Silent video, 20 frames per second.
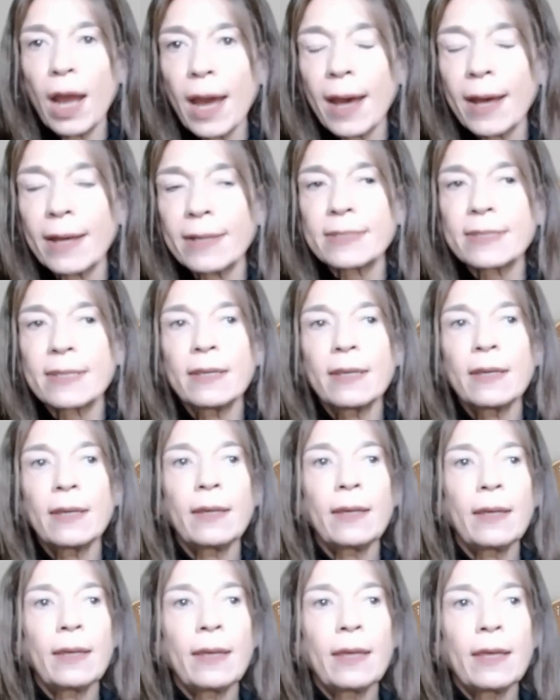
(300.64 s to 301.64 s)
gas.
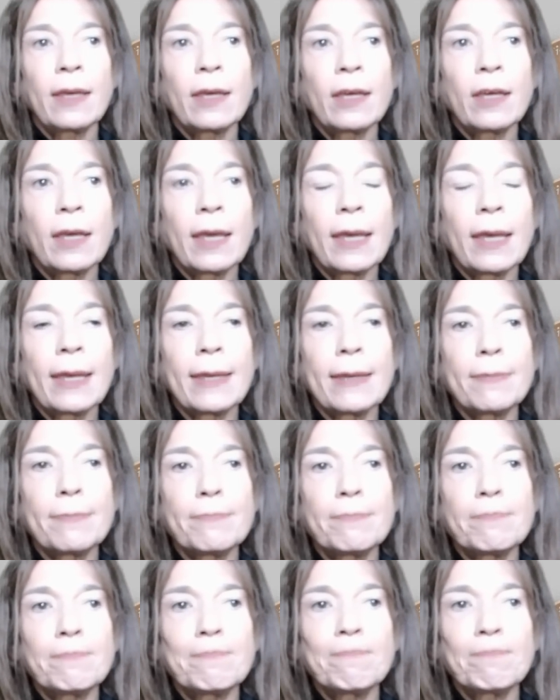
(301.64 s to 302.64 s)

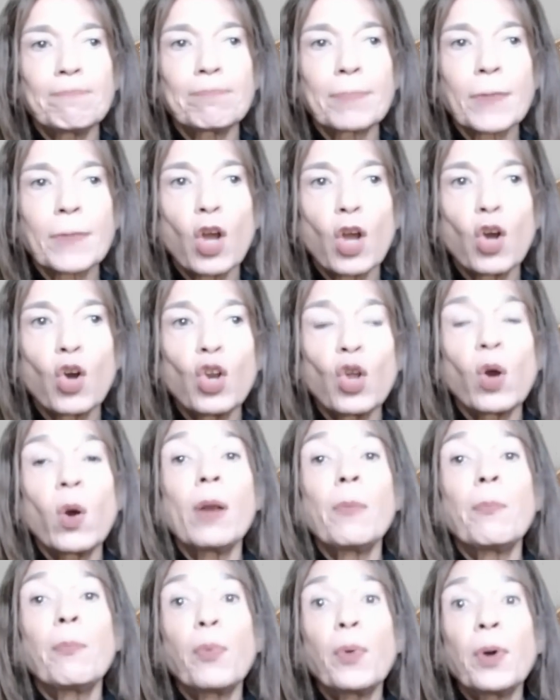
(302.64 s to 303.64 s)
Em, con lo
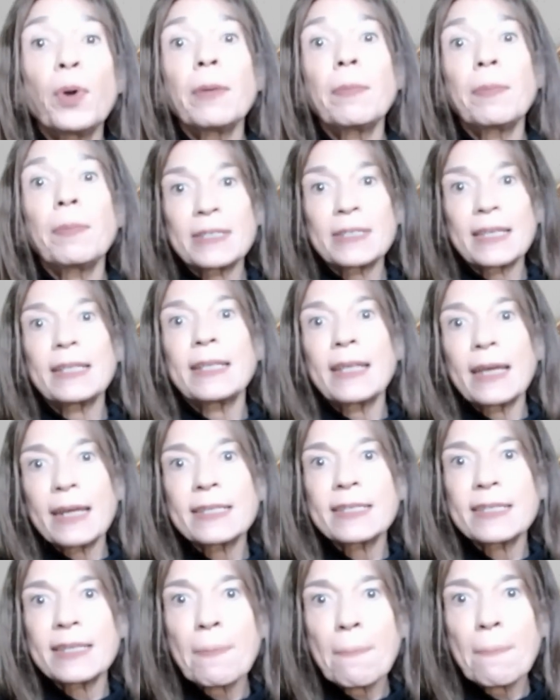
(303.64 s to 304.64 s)
cual puede
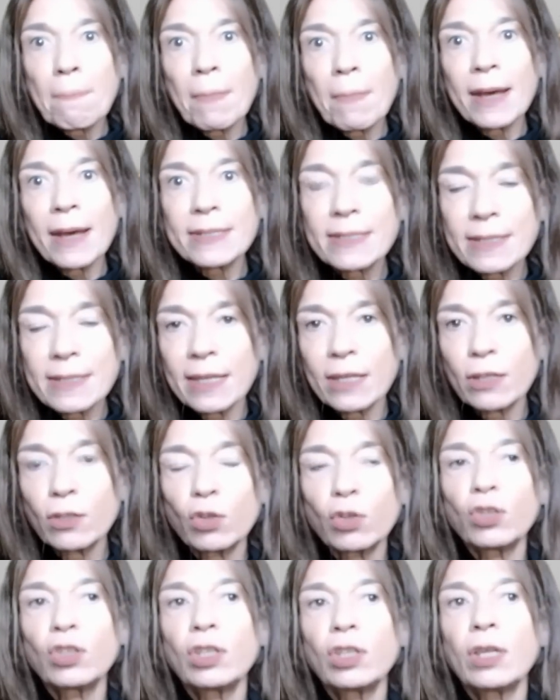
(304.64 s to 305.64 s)
presentarse más de
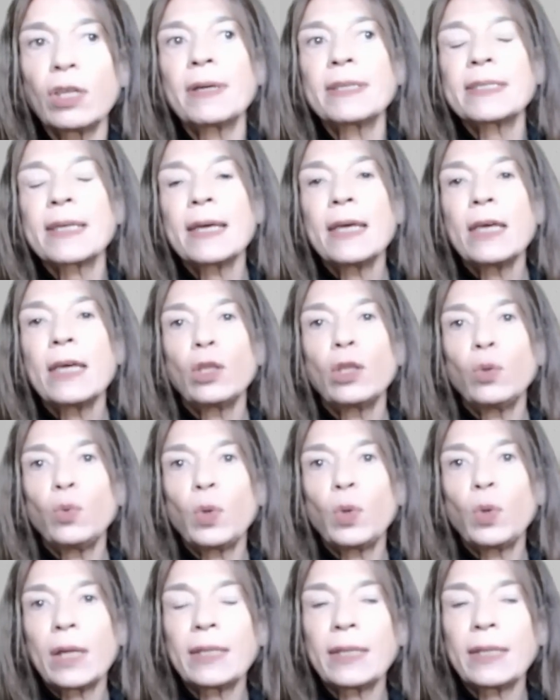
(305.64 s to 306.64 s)
estos temas
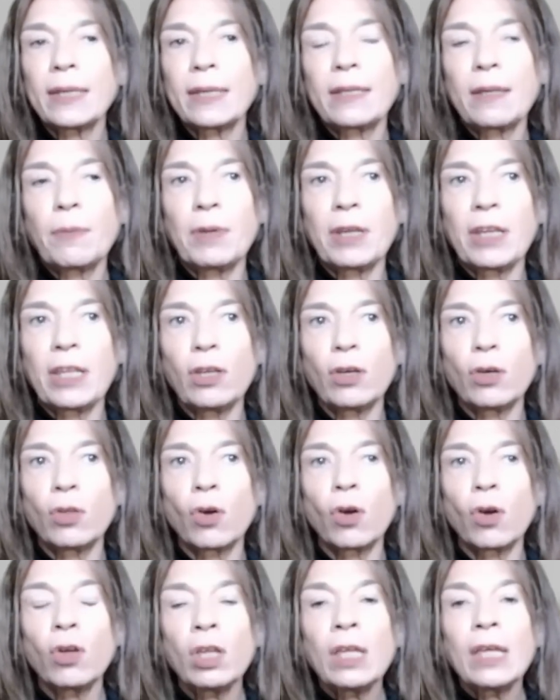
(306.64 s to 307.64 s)
durante este
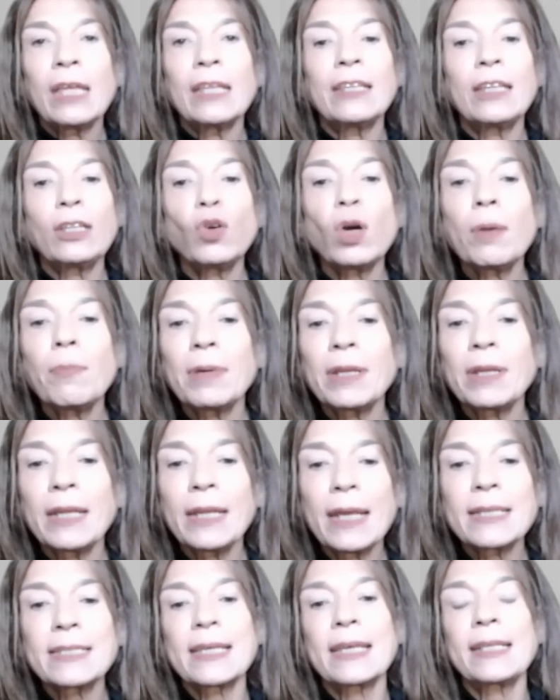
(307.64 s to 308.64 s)
periodo. De todas
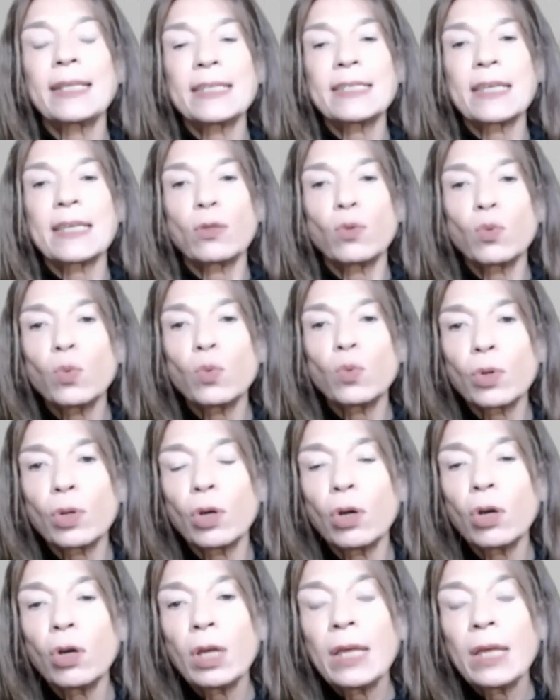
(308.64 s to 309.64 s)
maneras, este
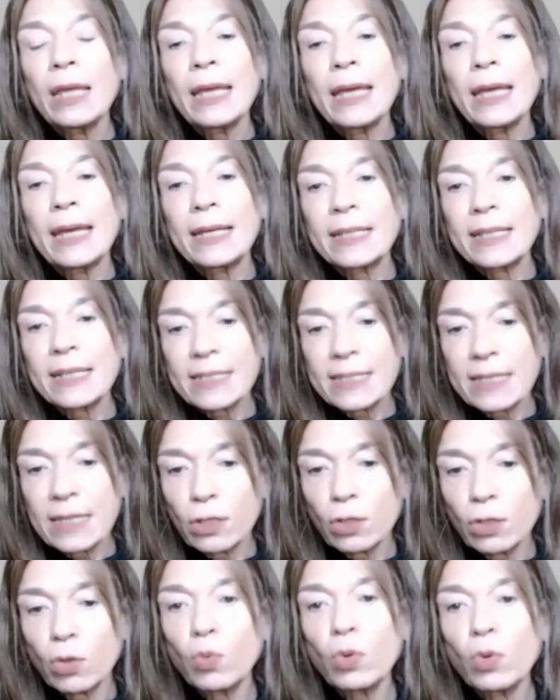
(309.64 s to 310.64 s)
Saturno está
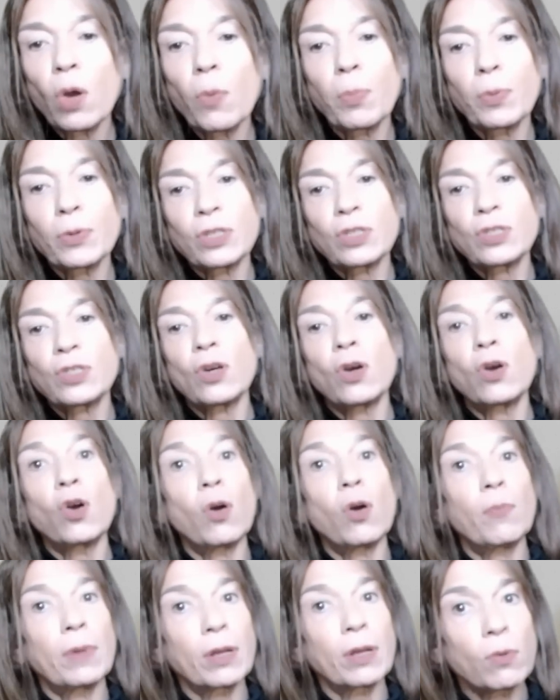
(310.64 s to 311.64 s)
haciendo una oposición
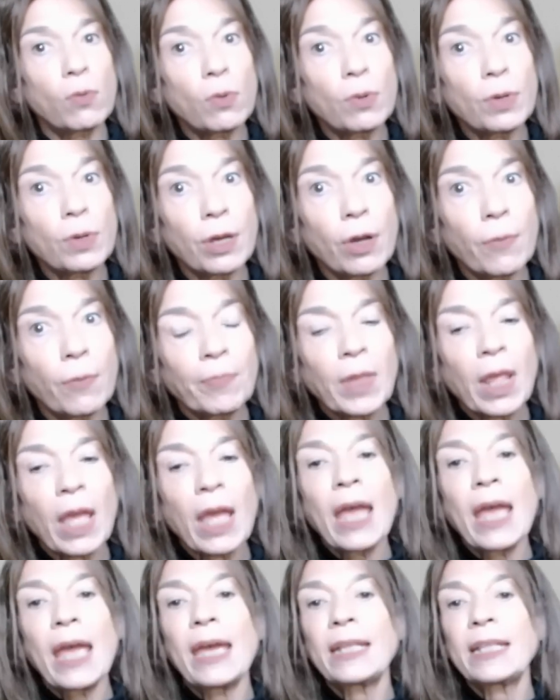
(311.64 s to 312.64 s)
con Mercurio,
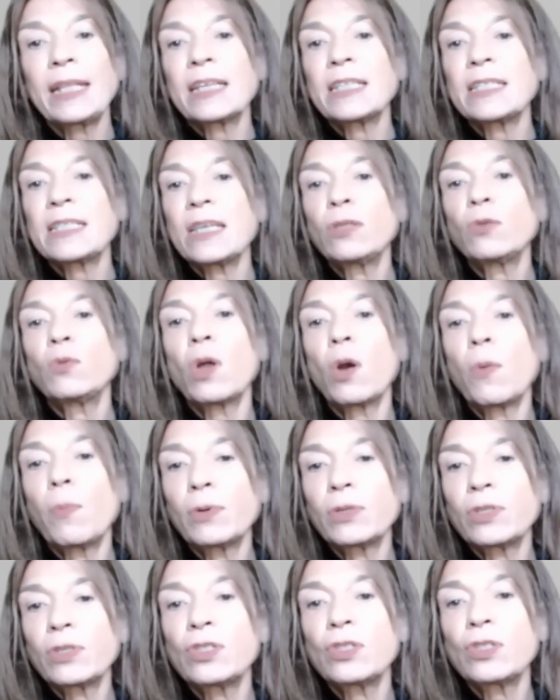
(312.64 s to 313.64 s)
está haciendo una
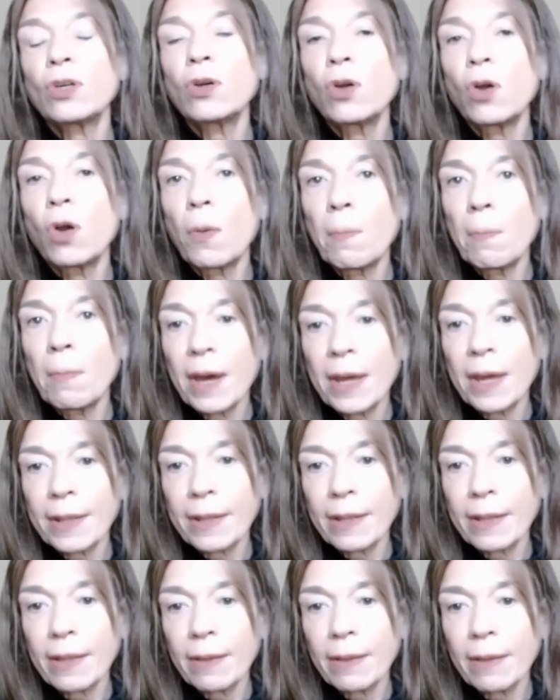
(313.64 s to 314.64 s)
oposición con
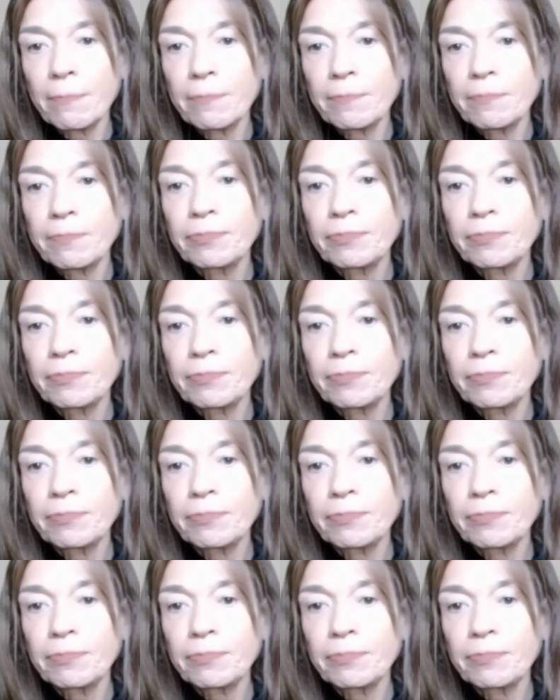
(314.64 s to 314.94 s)
Marte.